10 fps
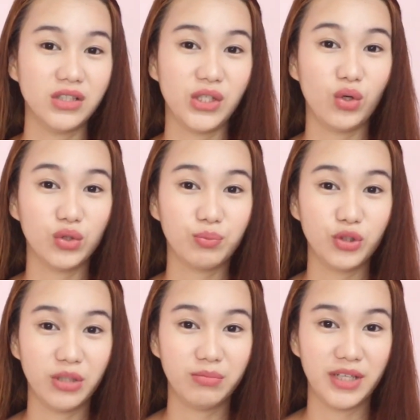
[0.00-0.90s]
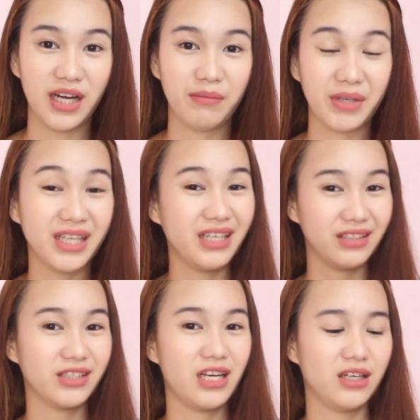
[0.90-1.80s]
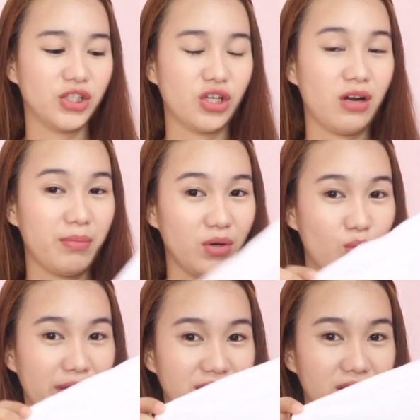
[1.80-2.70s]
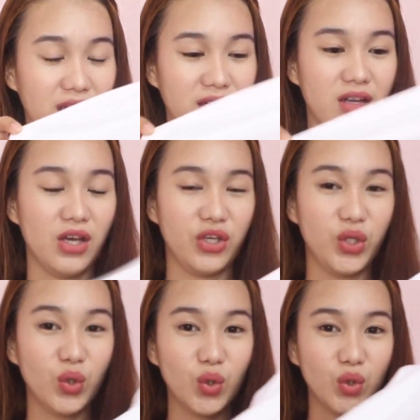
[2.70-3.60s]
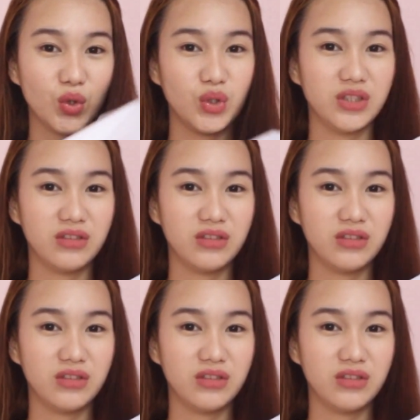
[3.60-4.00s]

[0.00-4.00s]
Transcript: sinuot mo na bra, makikita talaga siya kapag white din yung